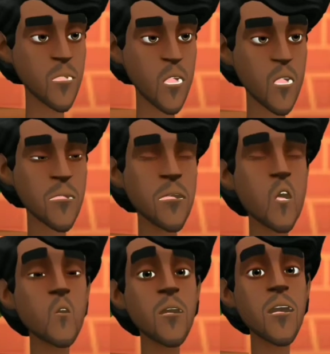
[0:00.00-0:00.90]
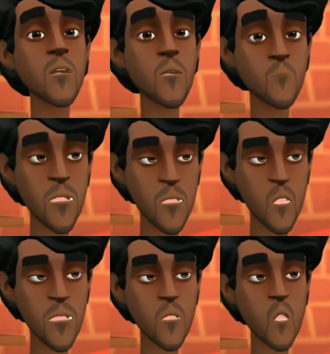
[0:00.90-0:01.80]
Ada kampret guling,
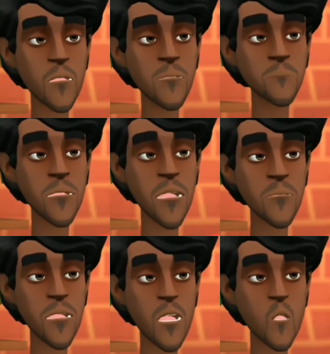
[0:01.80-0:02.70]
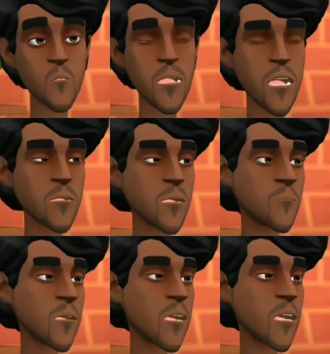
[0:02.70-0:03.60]
kampret panggang, kampret
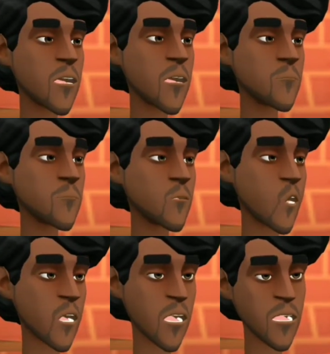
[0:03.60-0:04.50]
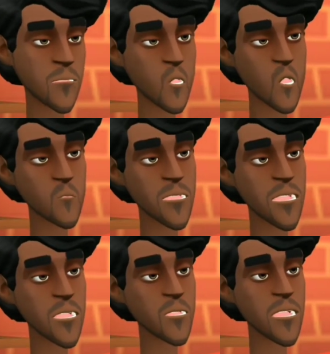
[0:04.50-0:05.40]
betutu, dan olahan kampret
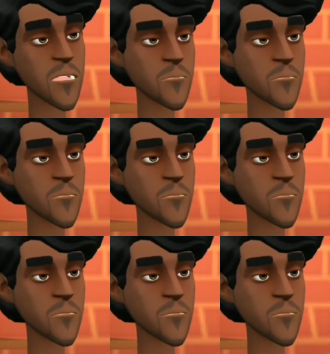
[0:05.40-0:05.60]
lainnya.